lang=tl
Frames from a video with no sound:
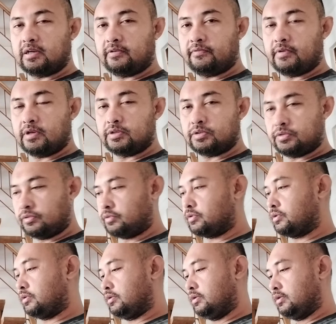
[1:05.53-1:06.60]

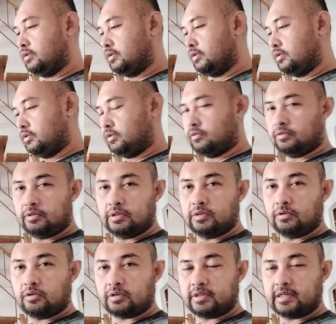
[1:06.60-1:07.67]
Agriventure yung
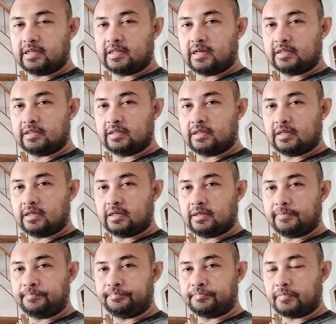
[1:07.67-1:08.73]
in-order natin
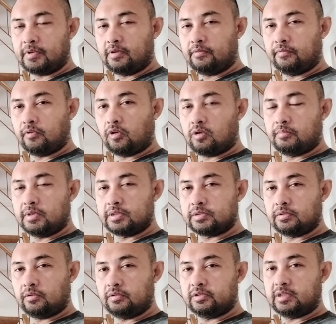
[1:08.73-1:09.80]
ng 4
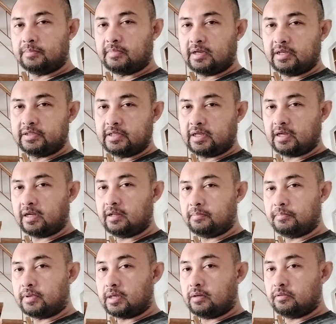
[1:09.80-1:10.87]
months old na mga decal
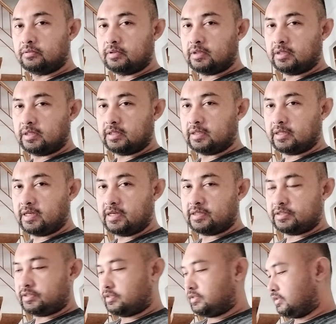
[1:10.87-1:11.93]
brown na
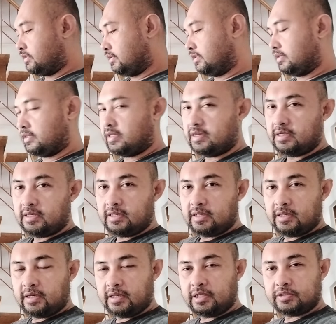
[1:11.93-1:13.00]
hens.
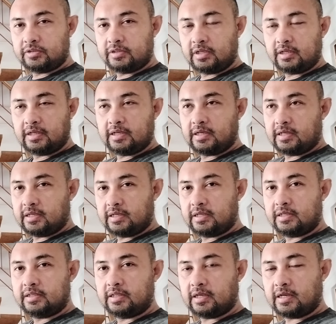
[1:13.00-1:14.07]
Ayan, so nag,
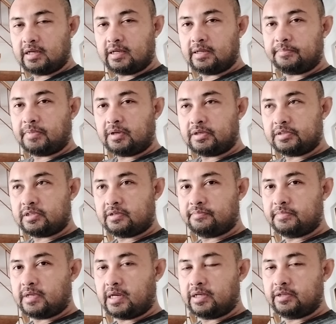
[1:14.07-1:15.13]
uh,
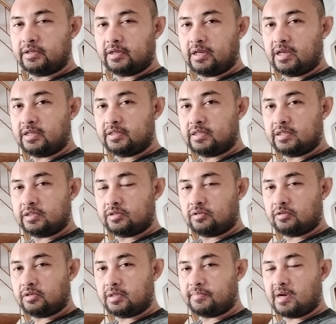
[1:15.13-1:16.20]
nakapag-reserve tayo ng 80.
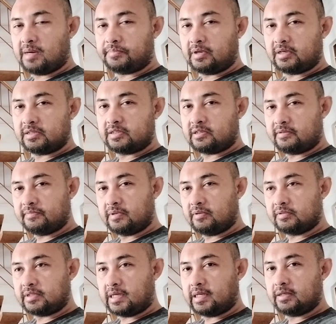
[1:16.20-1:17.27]
So, yung makapag-reserve
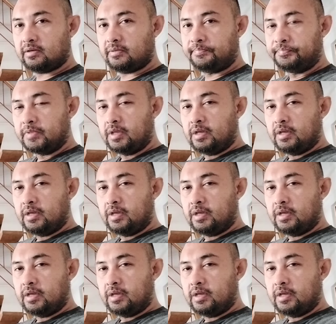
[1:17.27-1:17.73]
daw tayo.